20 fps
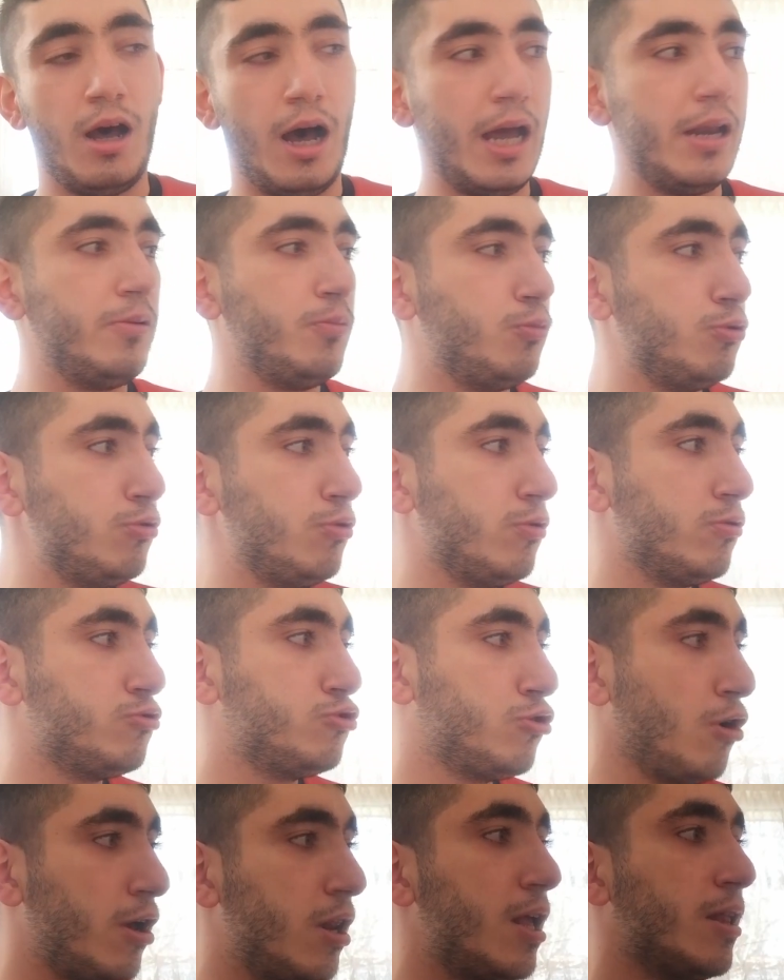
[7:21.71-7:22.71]
Hani bunu
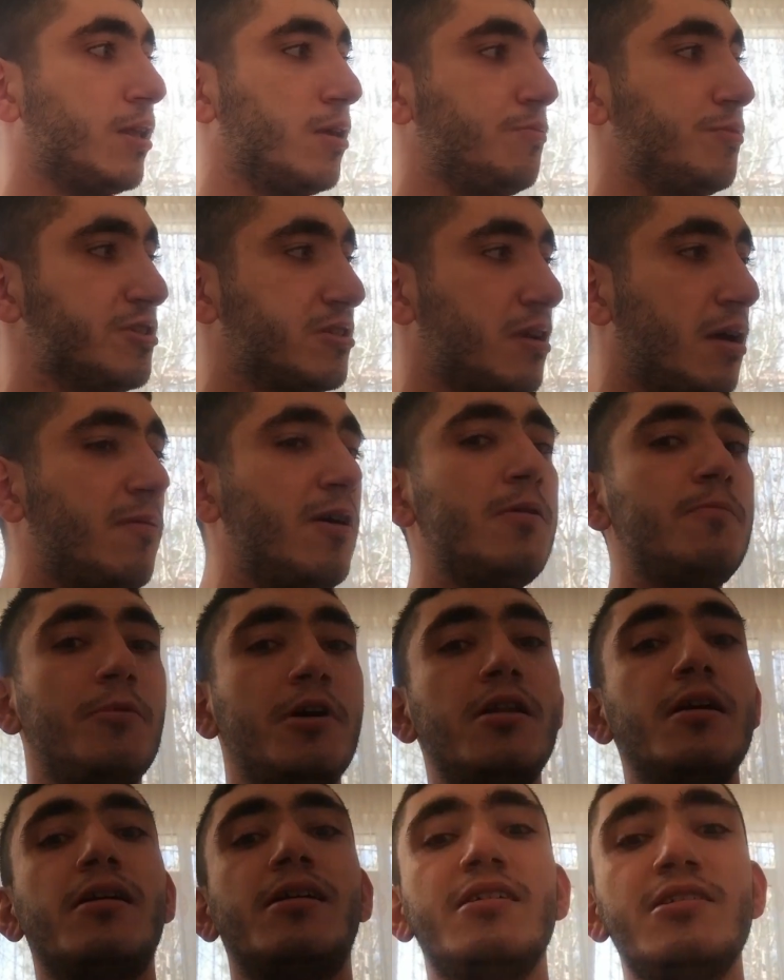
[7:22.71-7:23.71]
söylediğimiz zaman bana